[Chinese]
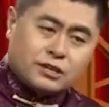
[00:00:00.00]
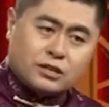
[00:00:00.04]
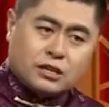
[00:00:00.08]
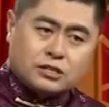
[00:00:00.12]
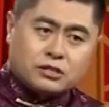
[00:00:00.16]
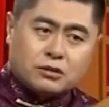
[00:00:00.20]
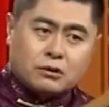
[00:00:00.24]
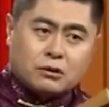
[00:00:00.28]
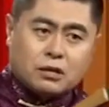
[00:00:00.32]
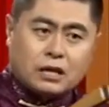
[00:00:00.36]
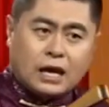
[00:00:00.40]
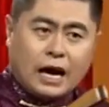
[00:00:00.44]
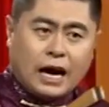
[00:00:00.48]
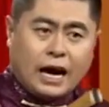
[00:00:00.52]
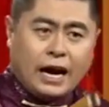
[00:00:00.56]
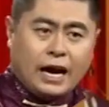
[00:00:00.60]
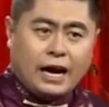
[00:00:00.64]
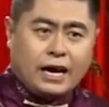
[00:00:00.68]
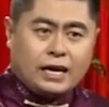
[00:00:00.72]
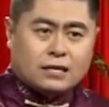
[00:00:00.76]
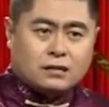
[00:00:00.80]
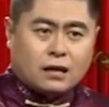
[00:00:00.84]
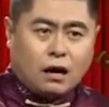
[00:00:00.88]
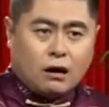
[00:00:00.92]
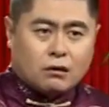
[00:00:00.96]
就来
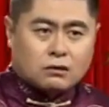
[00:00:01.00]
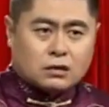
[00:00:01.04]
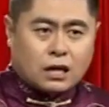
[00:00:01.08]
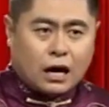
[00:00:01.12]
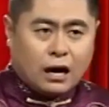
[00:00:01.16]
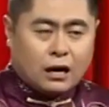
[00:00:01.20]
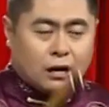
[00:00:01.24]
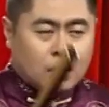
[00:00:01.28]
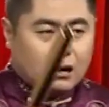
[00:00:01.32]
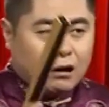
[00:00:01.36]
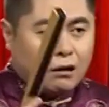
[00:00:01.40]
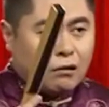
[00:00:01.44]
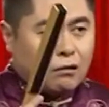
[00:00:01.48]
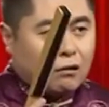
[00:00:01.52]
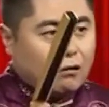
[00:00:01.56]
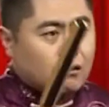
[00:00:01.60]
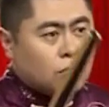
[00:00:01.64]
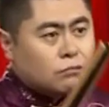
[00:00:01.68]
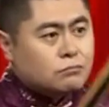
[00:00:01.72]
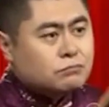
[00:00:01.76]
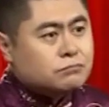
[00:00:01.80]
到堂口，